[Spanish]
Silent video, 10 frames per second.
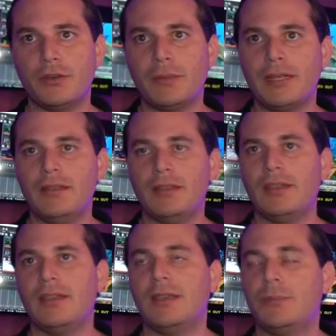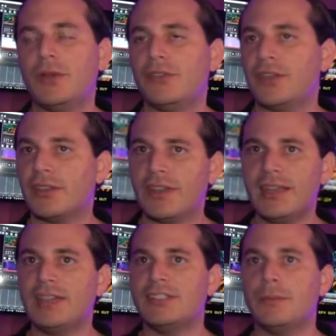normal, eh, puede ser
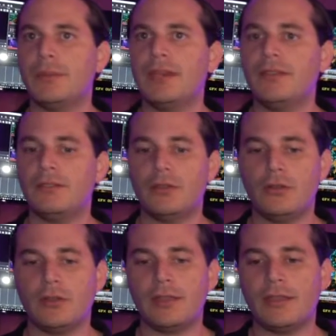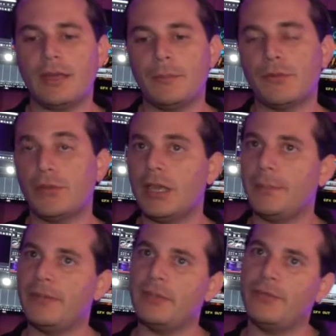Dell, HP, lo que damos son las
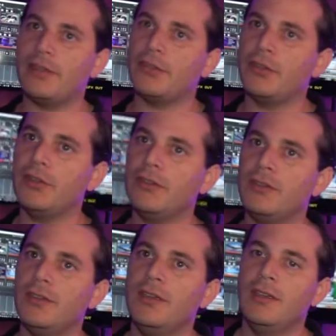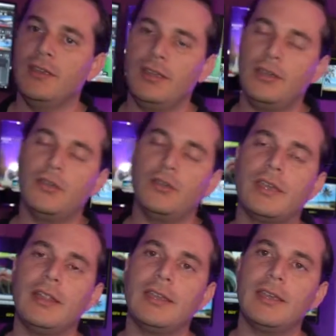especificaciones y
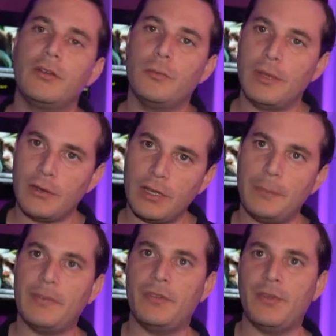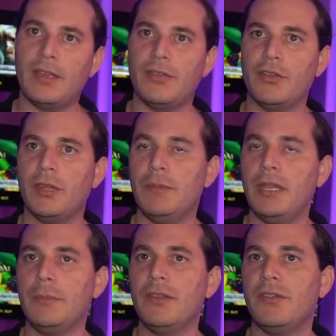tal de que cumpla con las especificaciones
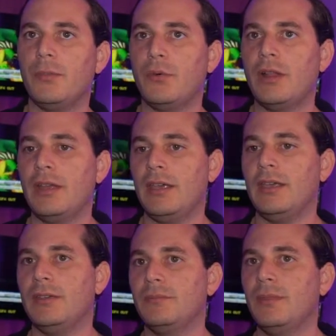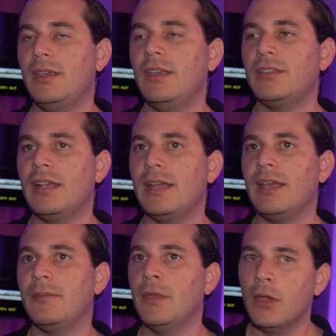mínimas se puede instalar
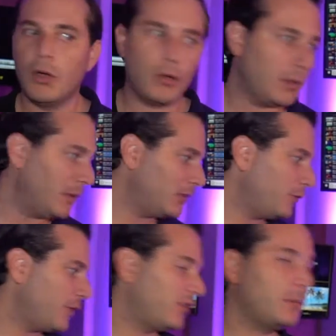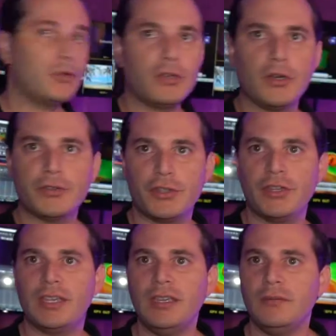ahí. Obviamente ofrecemos todo
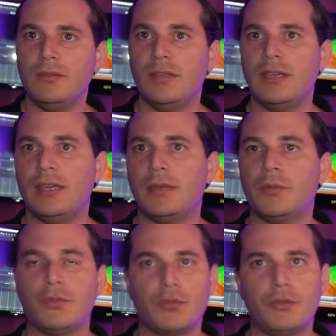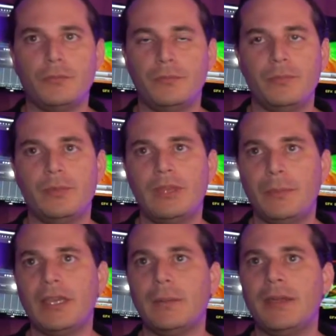turnkey, eh, nosotros
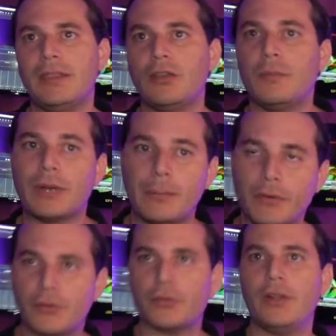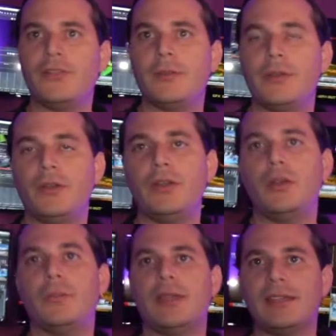típicamente compramos nosotros el servidor y
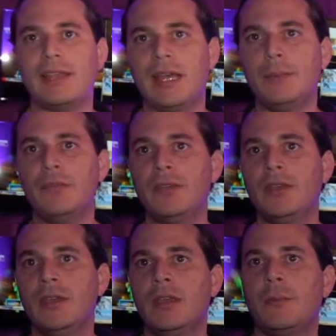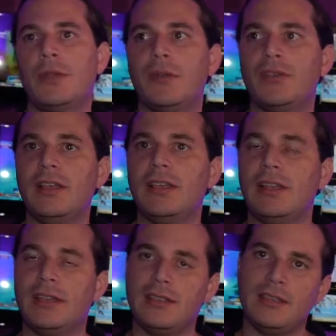lo preinstalamos, pero a veces el
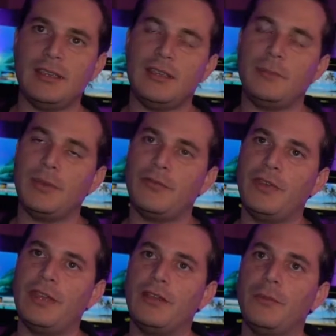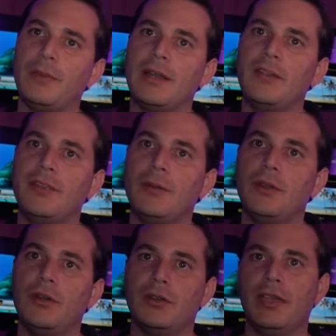cliente prefiere comprar el
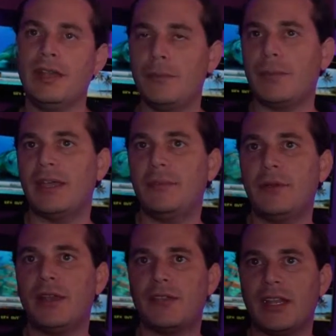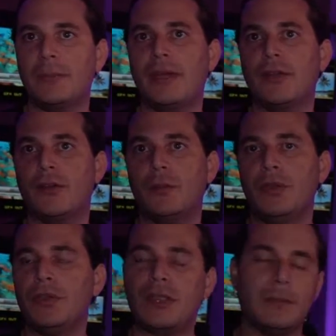servidor en el país porque le sale más
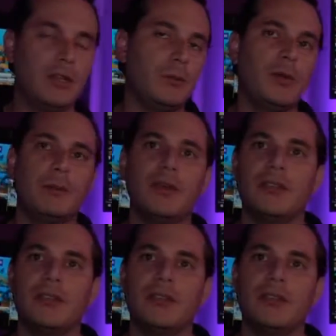económico y también lo podemos